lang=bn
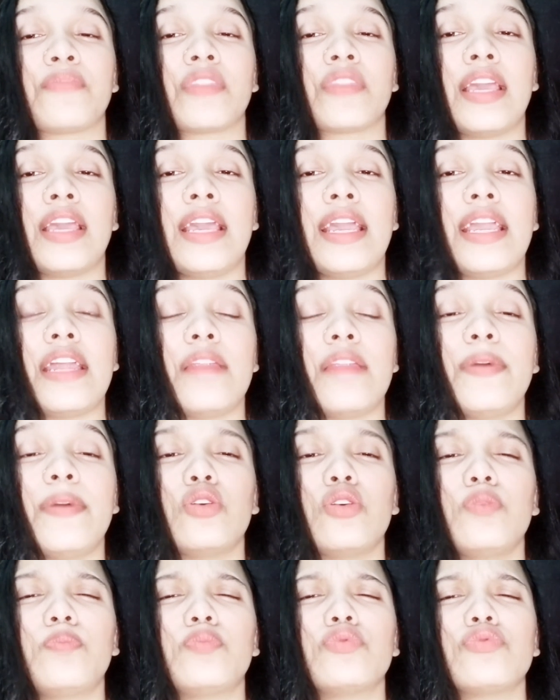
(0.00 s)
এর বাইরেও
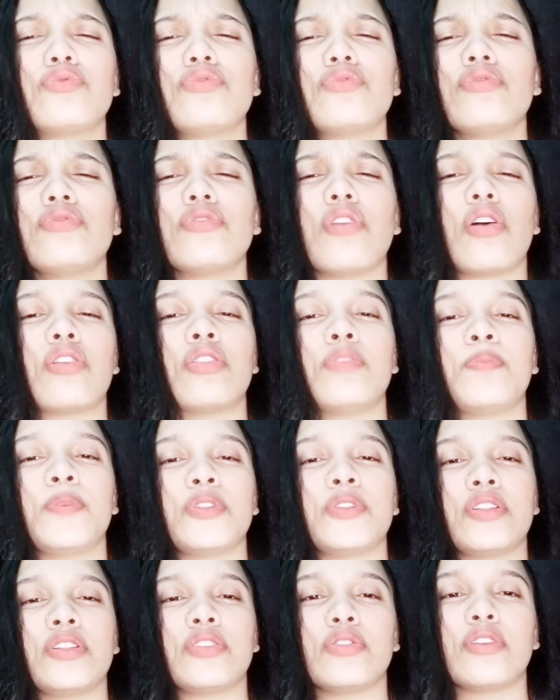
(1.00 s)
প্রচুর তরল পদার্থ
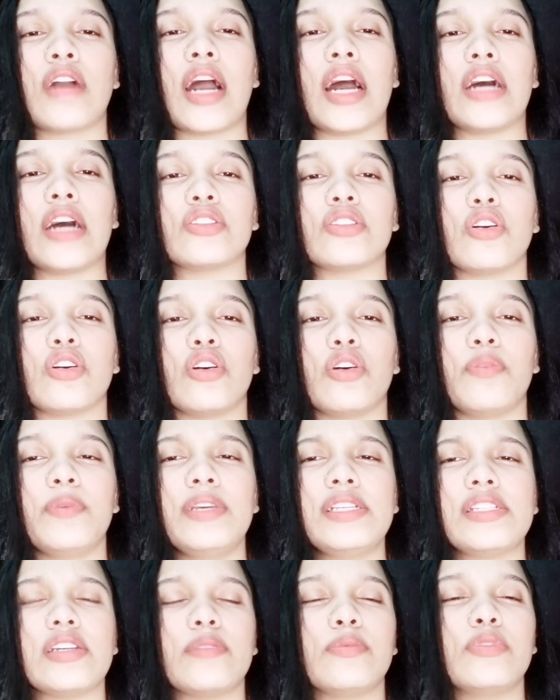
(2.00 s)
খাওয়াতে হবে যেমন
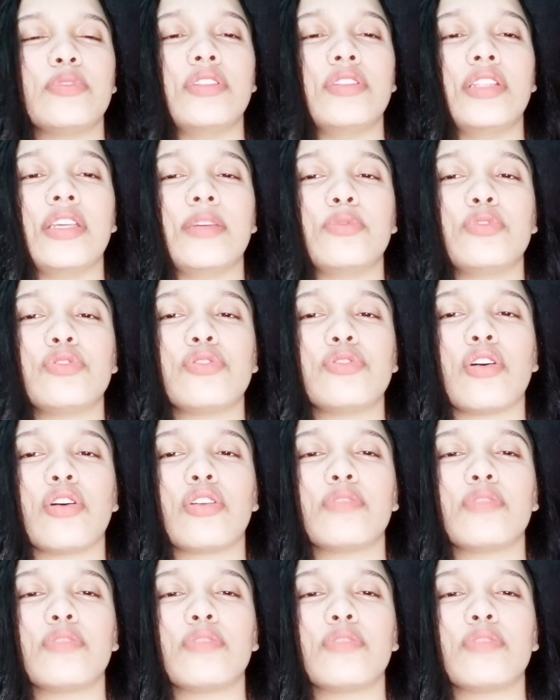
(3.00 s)
লেবুর শরবত